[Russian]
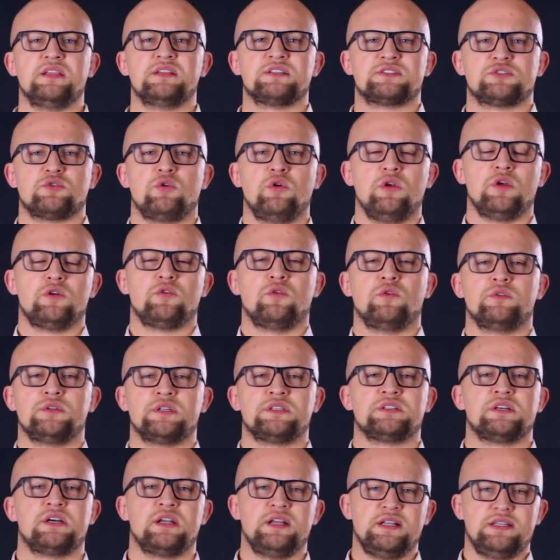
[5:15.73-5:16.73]
насколько он
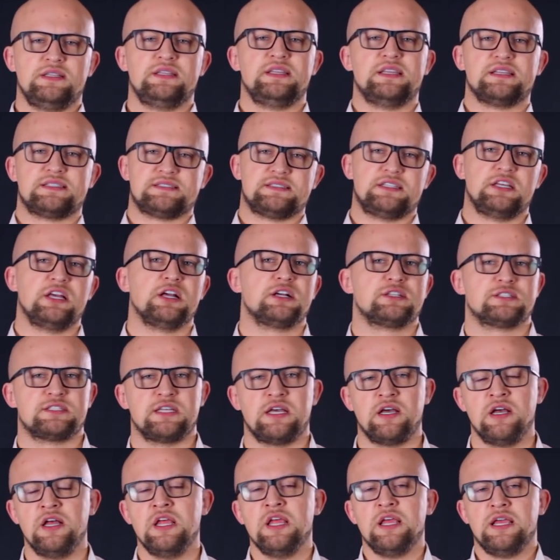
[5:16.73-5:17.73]
открыт для
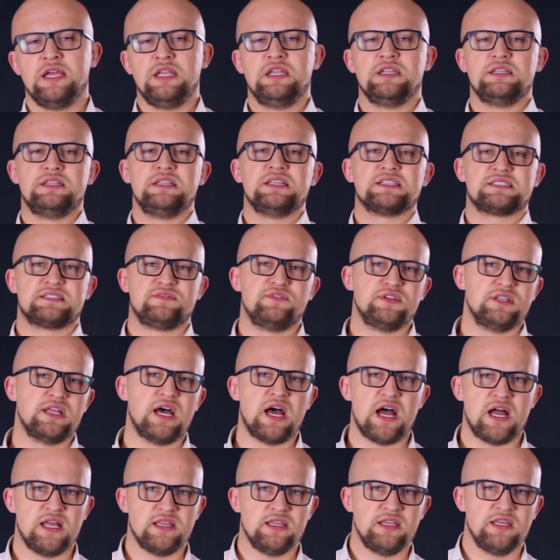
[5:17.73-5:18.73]
секса или для
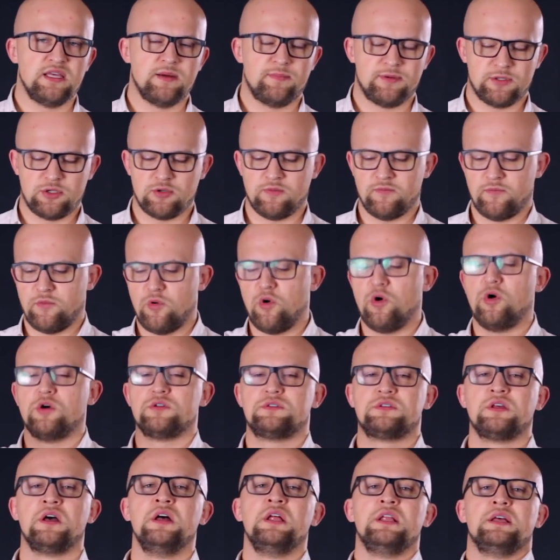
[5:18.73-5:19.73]
свиданий, а потом
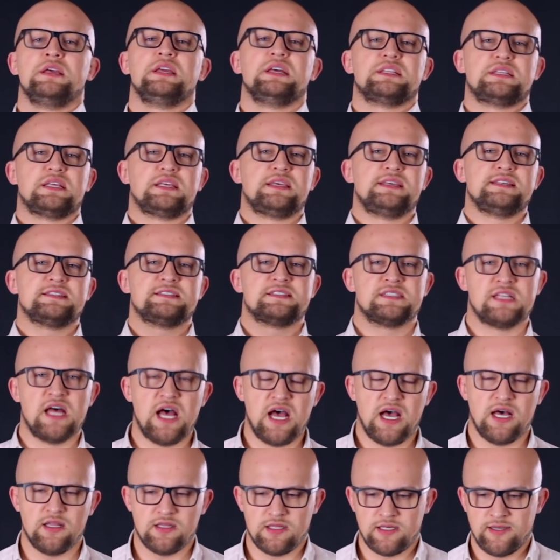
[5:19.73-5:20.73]
вот, я так и
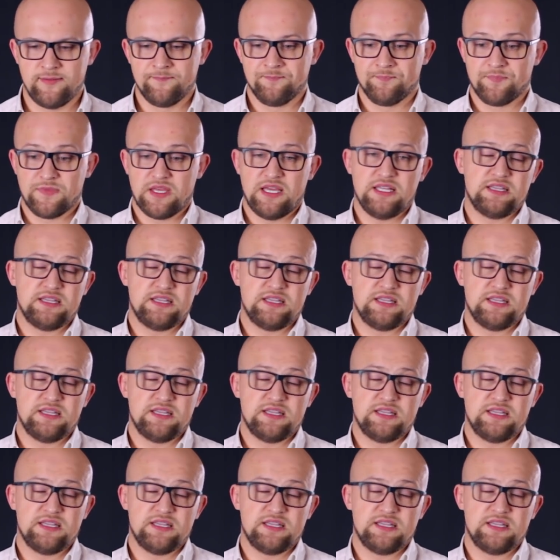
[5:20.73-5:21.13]
знала.